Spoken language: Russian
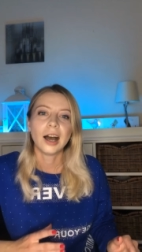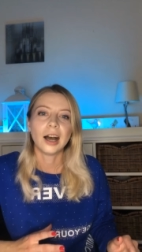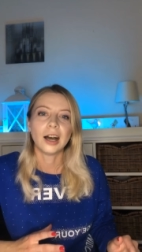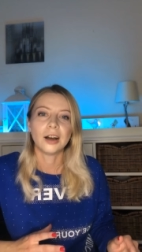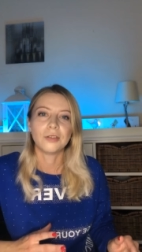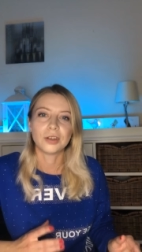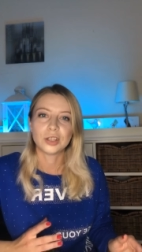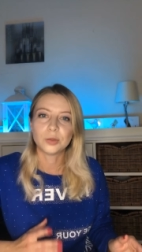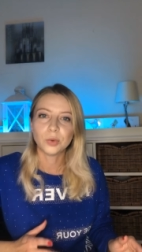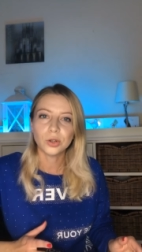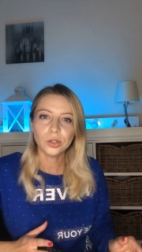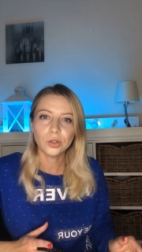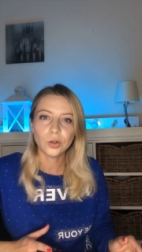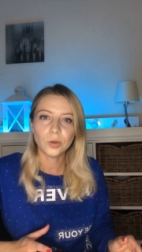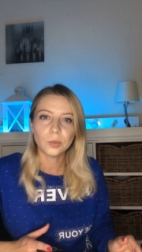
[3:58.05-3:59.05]

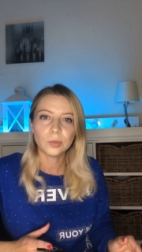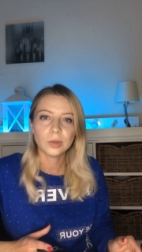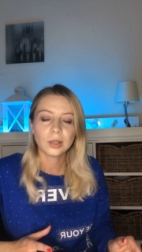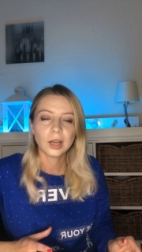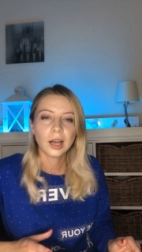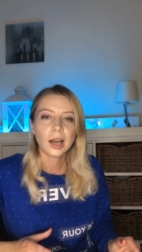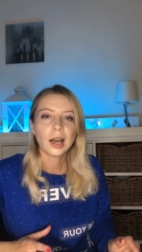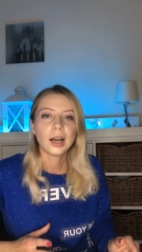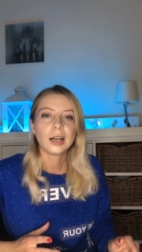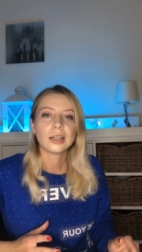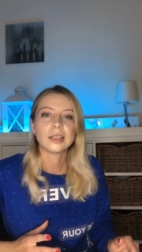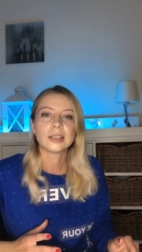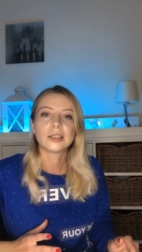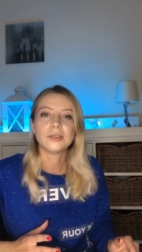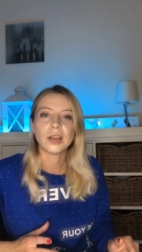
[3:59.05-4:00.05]
Восьмой дом
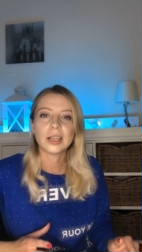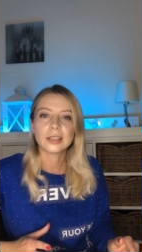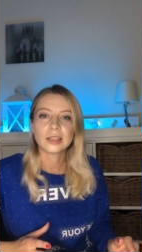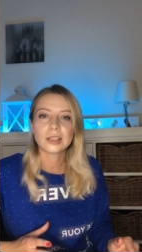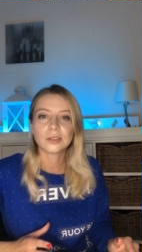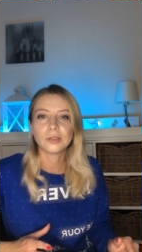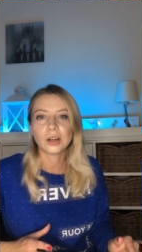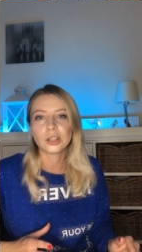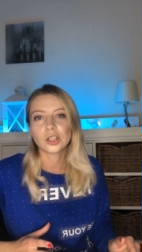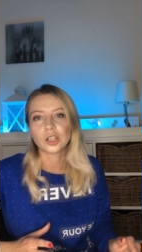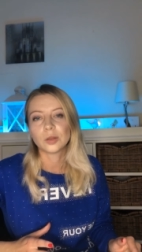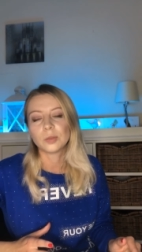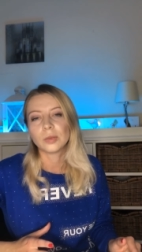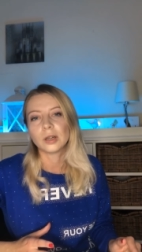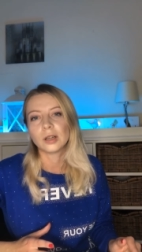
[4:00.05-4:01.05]
э, связан с
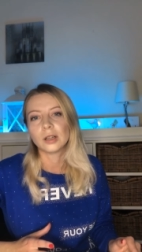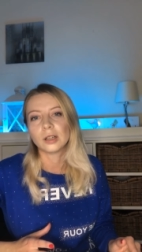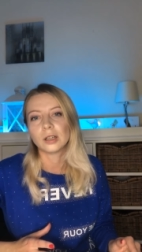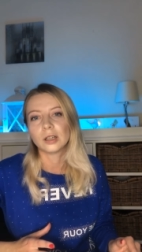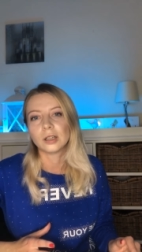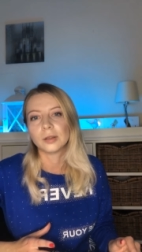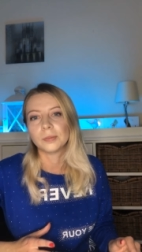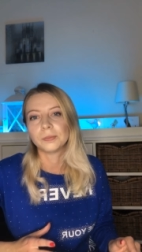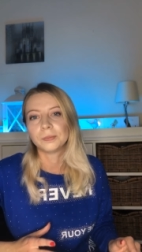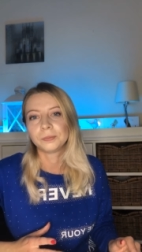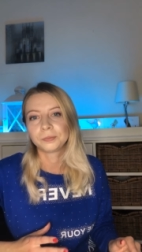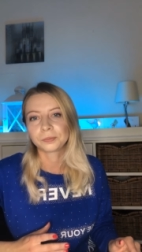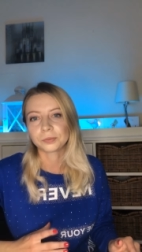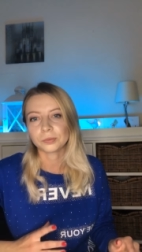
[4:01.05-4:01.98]
вашим